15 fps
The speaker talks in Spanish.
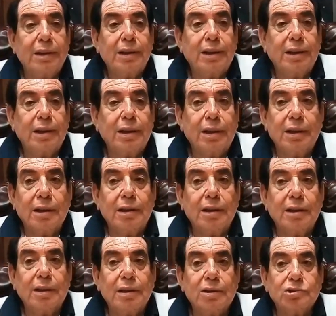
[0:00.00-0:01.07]
¿Cuántas
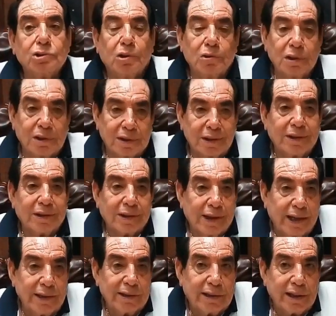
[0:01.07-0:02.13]
empresas son? Son
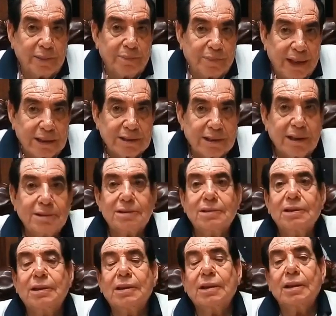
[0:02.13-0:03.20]
30 empresas